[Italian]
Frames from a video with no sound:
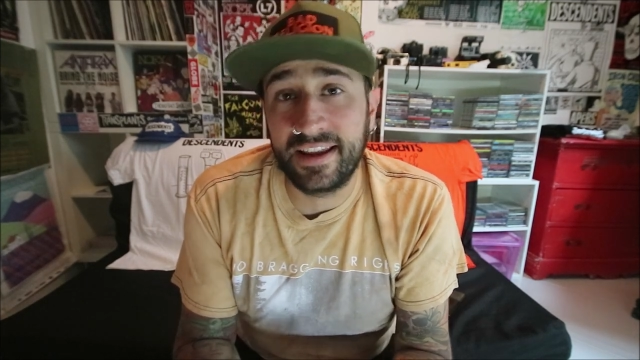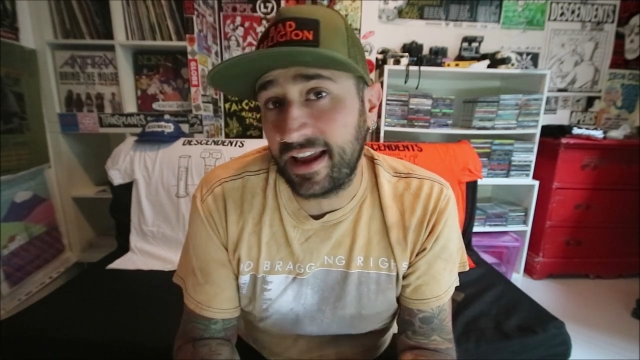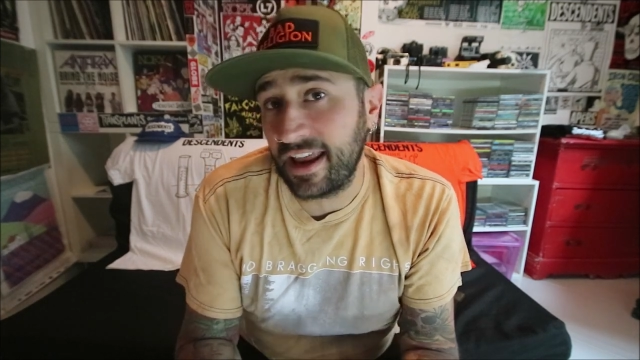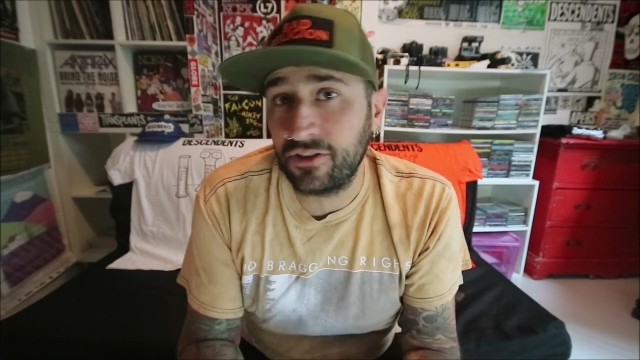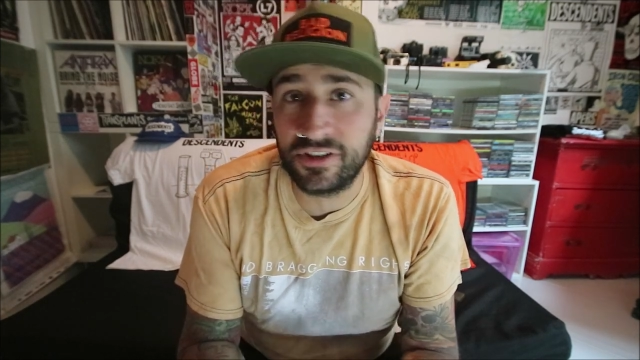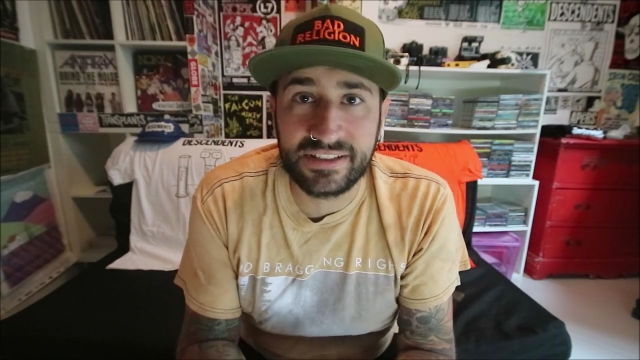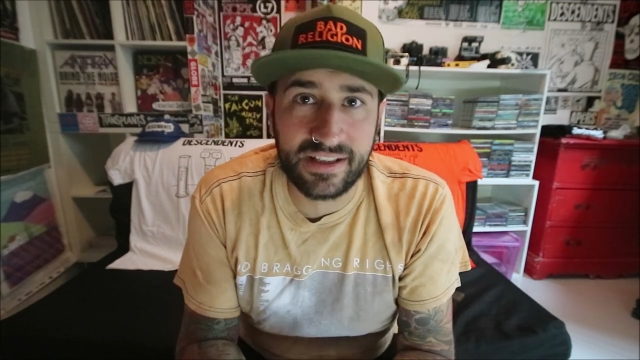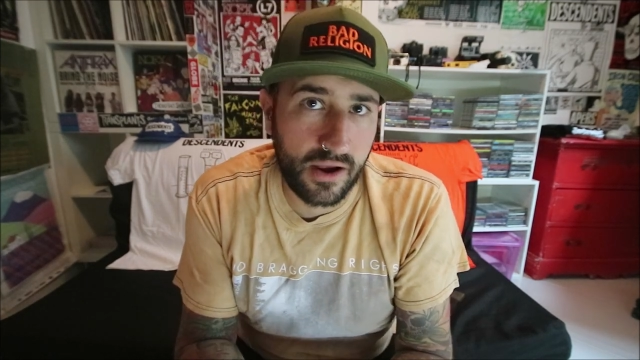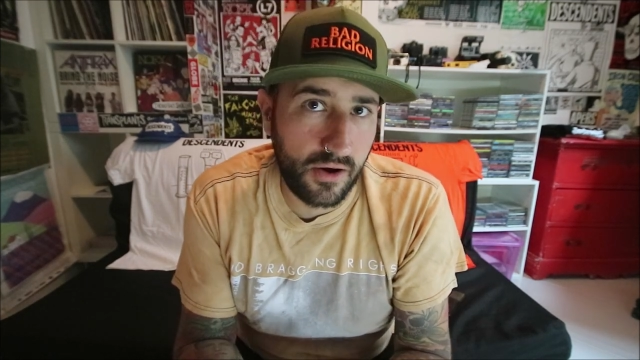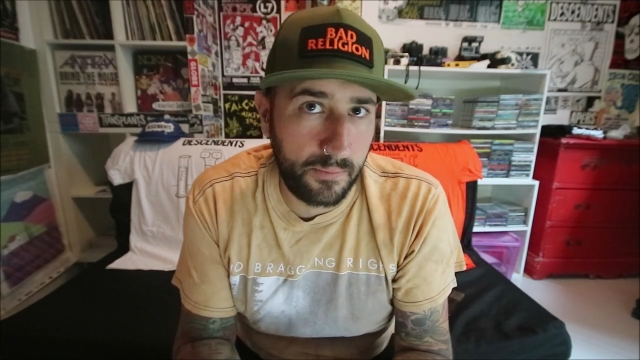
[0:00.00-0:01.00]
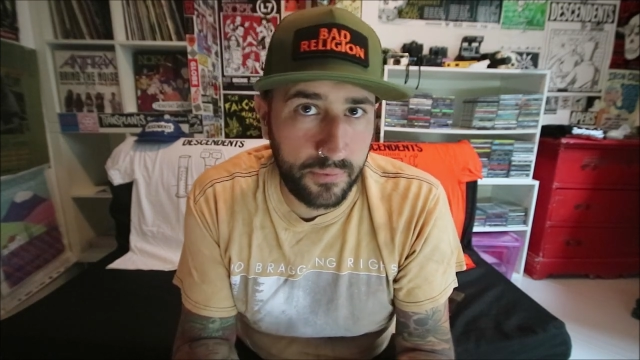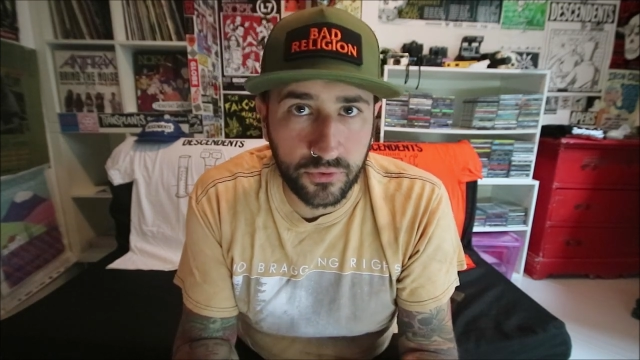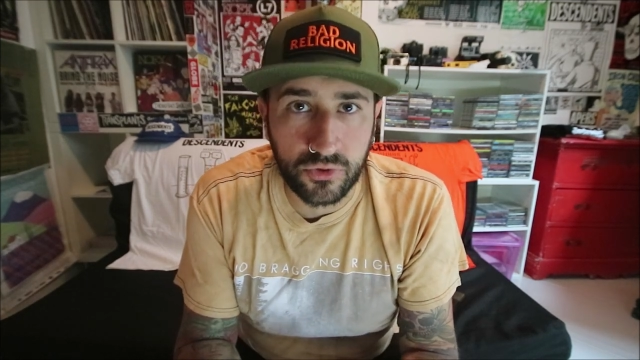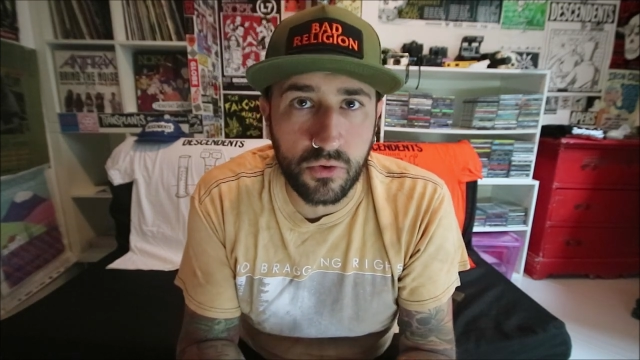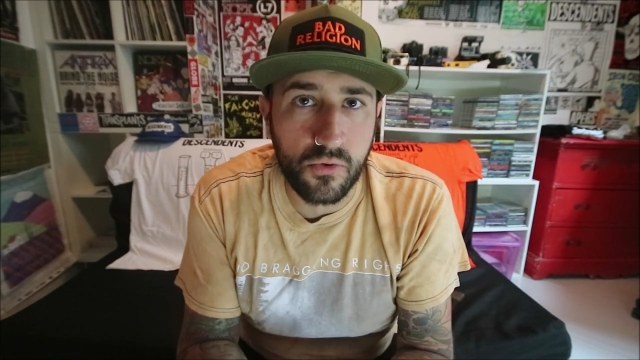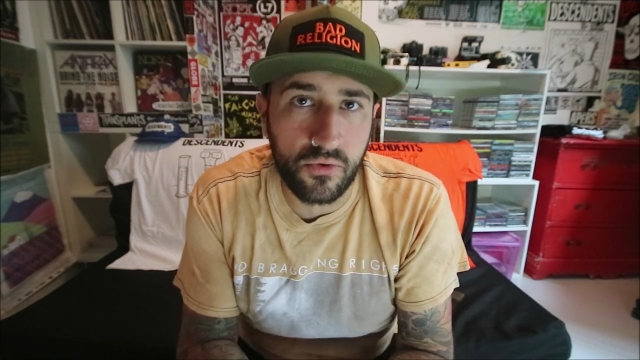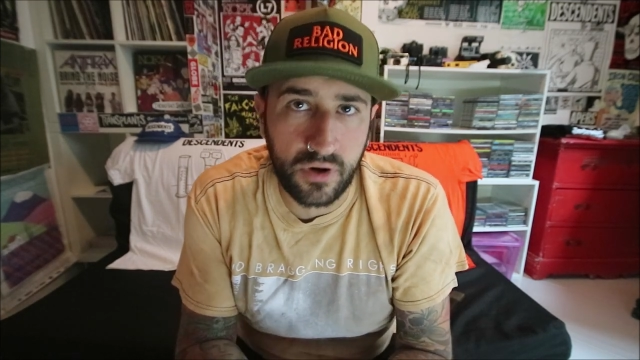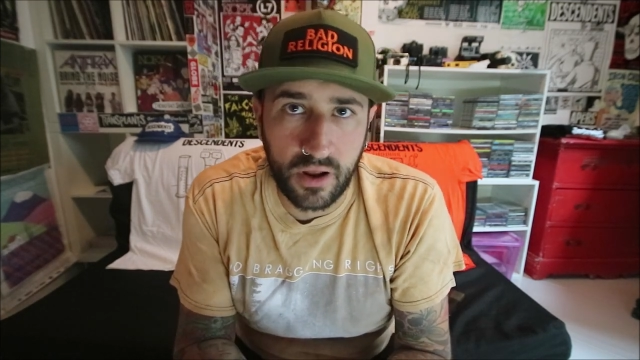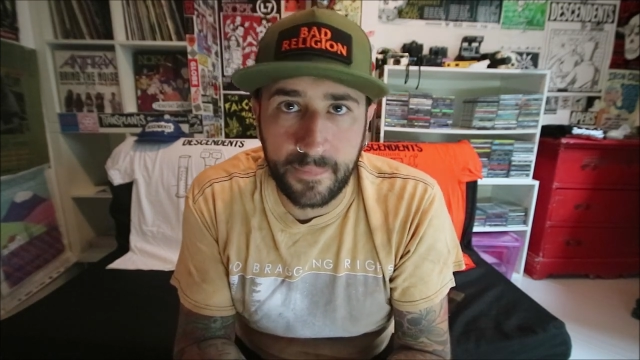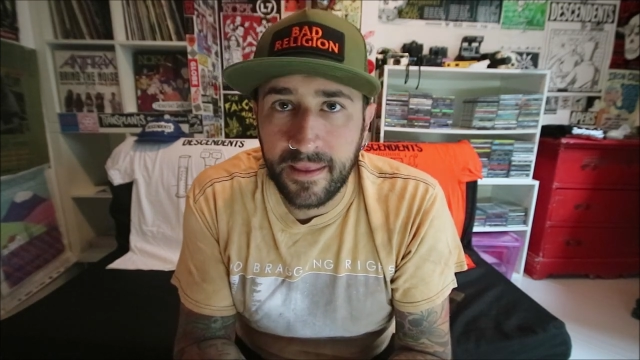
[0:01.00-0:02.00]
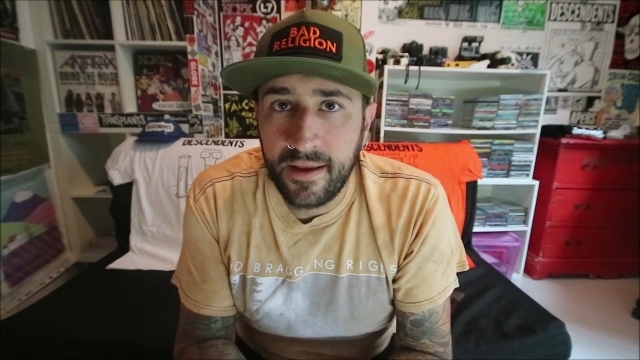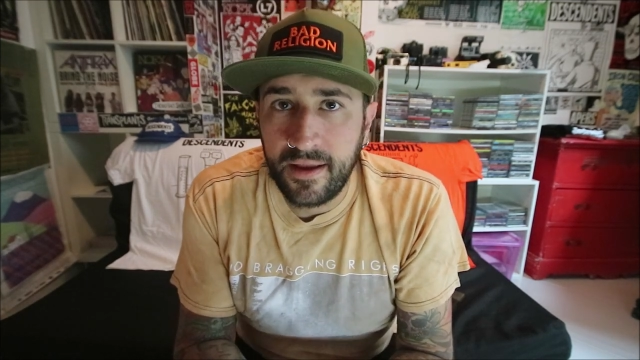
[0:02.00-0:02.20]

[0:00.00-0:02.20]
che credo sia appunto un